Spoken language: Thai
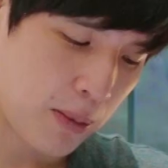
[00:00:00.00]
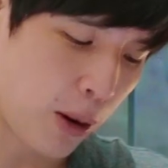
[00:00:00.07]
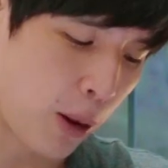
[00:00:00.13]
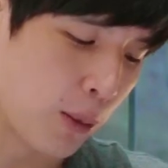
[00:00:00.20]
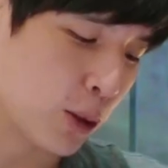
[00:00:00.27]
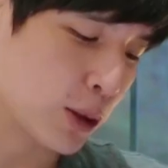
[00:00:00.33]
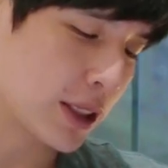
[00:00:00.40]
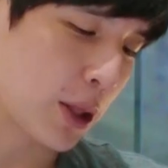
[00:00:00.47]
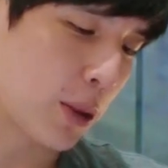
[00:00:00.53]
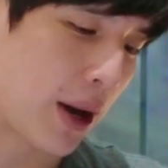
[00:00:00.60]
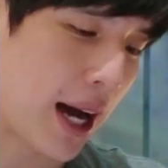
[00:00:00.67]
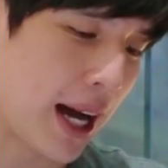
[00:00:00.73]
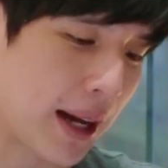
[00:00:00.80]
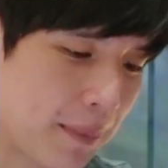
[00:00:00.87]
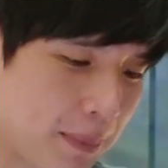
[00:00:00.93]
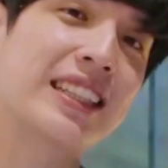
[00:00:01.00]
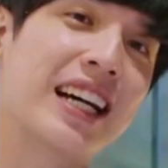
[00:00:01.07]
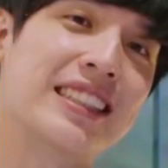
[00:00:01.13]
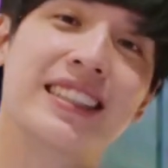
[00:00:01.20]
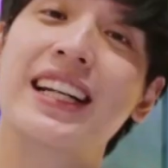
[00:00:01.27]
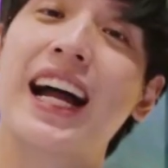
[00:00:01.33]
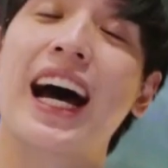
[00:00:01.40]
ผมรู้สึกว่าทั
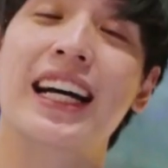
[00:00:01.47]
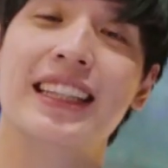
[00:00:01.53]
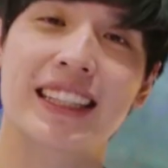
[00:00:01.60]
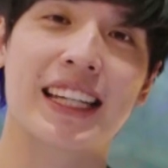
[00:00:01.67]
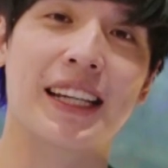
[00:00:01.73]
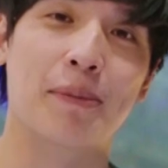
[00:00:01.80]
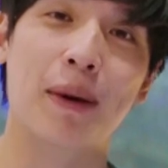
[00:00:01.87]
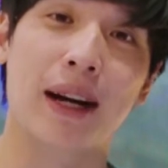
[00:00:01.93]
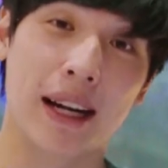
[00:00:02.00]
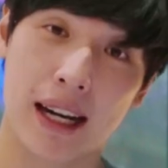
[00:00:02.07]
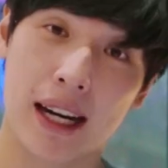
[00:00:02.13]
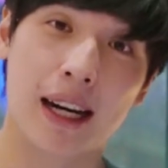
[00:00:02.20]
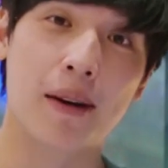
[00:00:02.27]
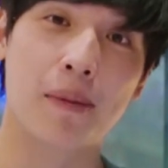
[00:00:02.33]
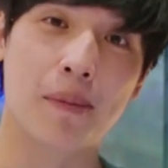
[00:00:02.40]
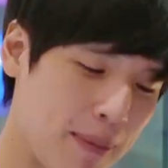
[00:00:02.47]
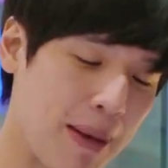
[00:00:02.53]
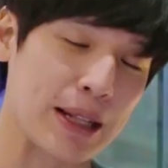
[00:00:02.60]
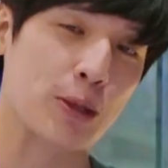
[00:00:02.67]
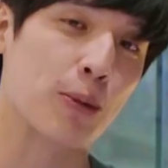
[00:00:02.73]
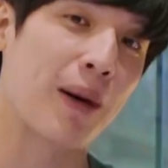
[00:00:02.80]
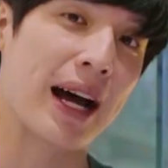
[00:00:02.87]
ศนคติเหมือนเดิม
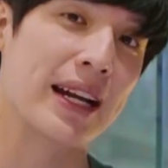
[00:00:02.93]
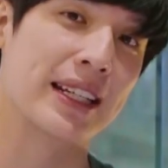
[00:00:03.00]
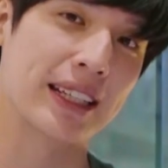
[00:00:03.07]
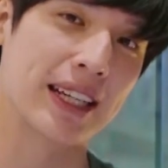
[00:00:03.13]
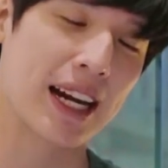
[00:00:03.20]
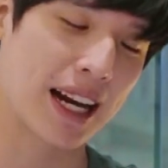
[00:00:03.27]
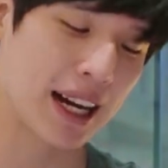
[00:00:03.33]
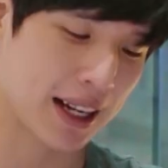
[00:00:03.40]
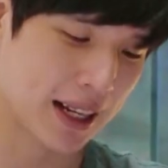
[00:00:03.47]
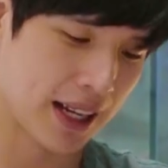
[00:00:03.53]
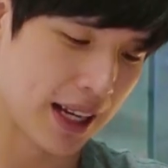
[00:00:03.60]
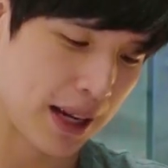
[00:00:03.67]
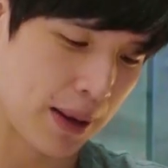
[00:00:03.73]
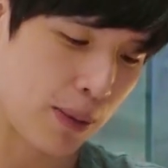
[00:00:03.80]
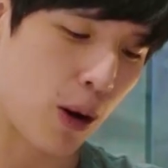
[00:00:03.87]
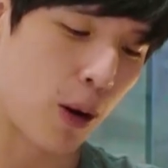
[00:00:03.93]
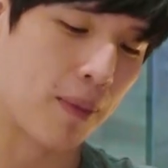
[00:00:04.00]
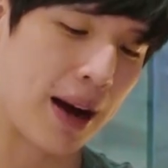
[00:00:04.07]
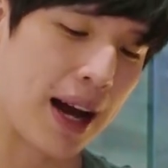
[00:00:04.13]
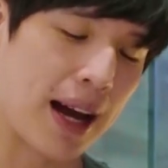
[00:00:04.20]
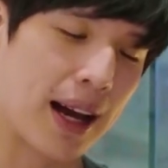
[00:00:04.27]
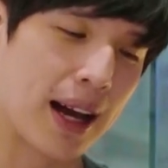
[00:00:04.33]
ปัจจุบันอย่างเงี้ยผม
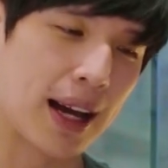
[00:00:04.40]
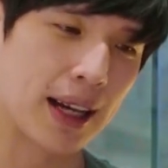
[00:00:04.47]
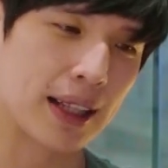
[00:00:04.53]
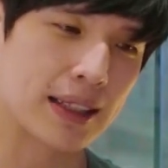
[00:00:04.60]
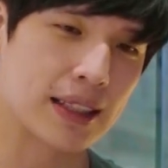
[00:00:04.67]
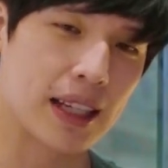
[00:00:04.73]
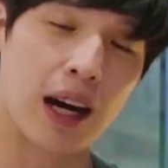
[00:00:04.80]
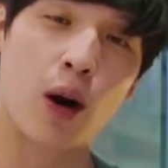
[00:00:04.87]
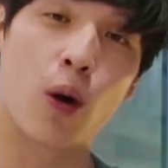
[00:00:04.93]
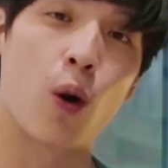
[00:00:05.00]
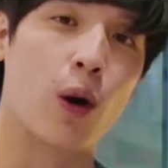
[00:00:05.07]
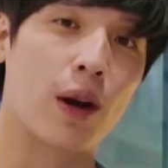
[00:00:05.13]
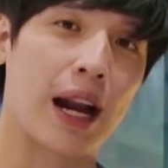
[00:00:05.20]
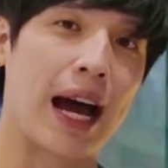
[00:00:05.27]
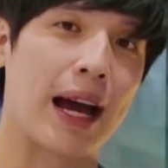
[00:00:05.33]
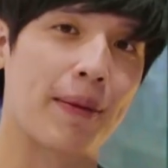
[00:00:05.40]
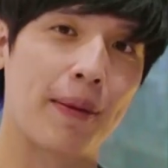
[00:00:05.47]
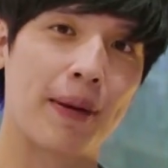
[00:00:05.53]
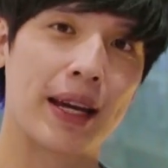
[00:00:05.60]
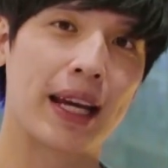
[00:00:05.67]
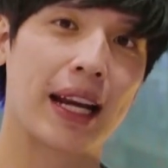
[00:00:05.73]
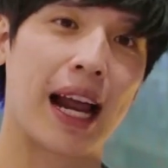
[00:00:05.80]
มาเจอคนหลายประ
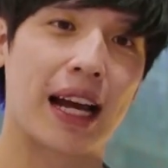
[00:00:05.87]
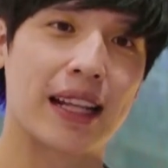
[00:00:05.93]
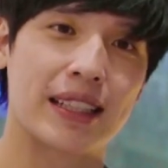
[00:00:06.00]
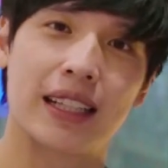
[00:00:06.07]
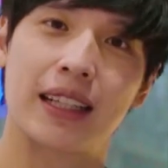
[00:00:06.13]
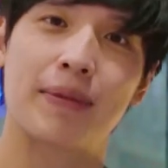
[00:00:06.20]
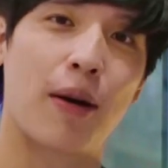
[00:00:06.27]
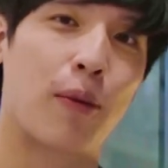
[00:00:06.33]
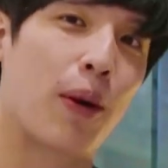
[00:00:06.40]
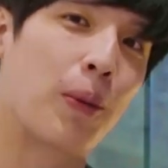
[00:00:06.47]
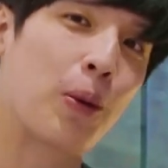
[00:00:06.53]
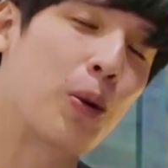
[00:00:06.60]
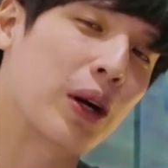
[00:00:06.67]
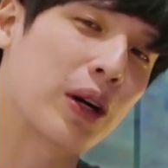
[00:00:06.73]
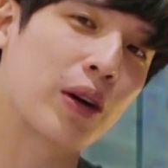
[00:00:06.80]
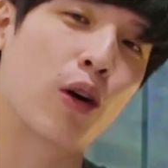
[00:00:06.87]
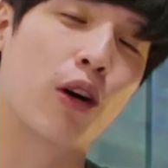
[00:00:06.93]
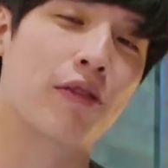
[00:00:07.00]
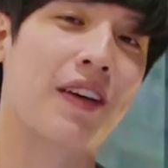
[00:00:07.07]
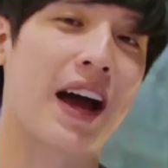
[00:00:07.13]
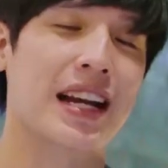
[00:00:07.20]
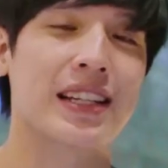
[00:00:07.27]
เภทละเจอแบบว่าพวกคน
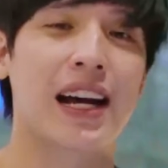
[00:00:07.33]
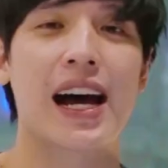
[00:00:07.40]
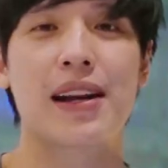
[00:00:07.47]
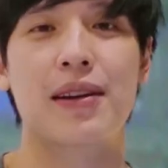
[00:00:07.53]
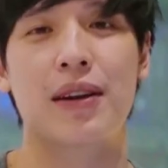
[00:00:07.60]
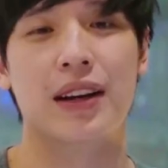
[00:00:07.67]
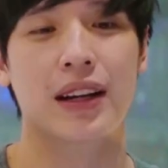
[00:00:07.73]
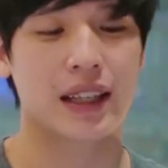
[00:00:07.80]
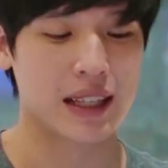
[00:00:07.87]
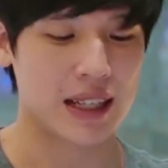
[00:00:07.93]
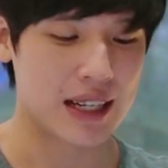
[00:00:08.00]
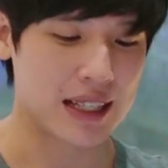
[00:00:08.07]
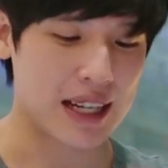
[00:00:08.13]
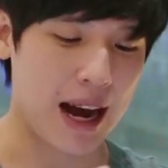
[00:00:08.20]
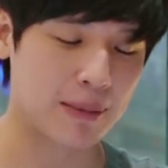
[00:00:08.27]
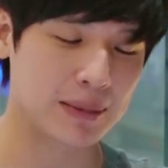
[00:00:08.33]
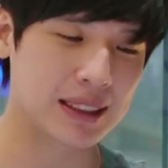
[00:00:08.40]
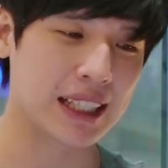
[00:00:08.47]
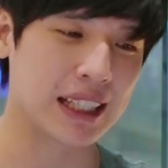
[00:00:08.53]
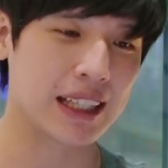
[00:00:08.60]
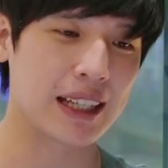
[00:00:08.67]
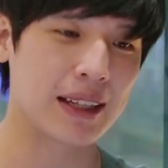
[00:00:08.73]
แฟชั่นทำ
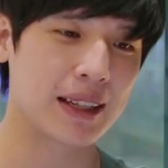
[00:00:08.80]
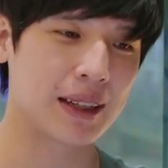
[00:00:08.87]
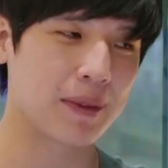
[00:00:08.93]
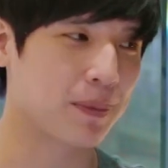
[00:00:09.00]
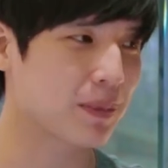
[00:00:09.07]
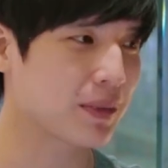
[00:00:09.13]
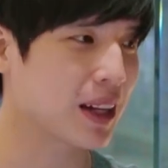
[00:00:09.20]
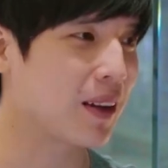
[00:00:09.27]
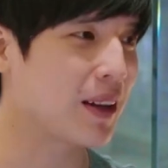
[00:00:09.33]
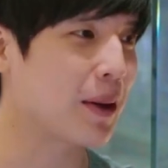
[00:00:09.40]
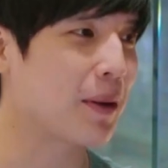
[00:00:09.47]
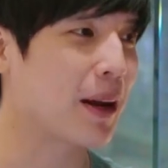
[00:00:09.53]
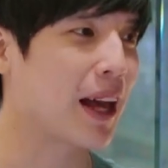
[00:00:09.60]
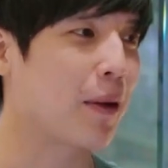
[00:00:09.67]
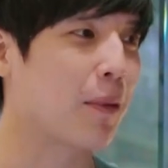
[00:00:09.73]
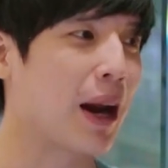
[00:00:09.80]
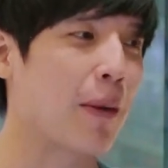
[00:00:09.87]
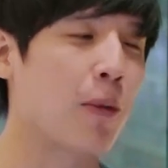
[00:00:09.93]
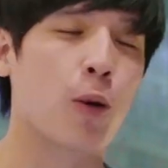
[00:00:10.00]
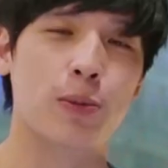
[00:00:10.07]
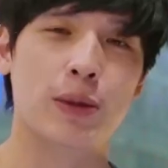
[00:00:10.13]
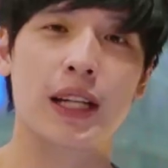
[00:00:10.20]
สิ่งที่เขาเรียกว่าอะไรเวลา
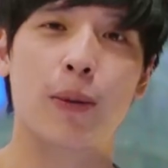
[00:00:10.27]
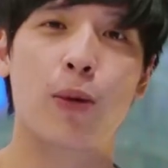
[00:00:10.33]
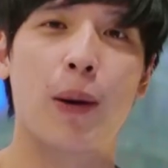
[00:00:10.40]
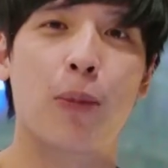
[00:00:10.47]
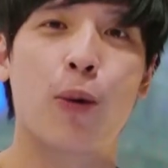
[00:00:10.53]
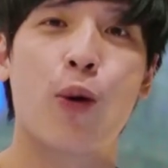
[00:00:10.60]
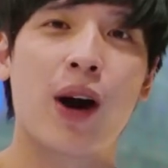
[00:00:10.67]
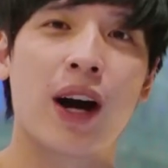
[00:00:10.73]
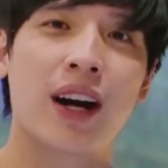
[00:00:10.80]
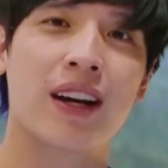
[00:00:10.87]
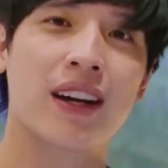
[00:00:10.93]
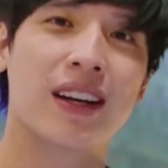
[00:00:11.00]
ผมเจอแบบพวก